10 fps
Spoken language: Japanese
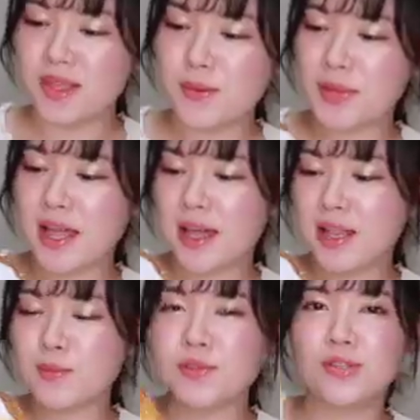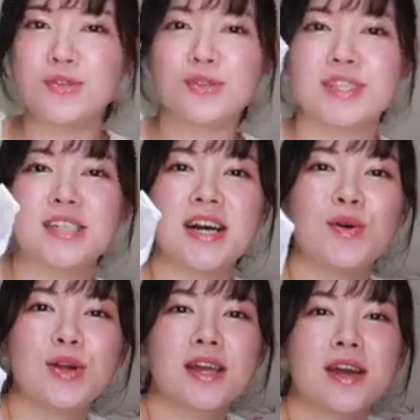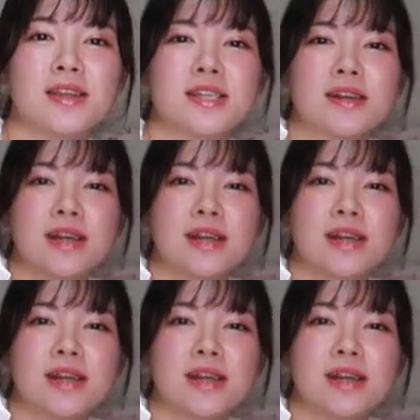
でもね、多分ちょっと時間を置いたから若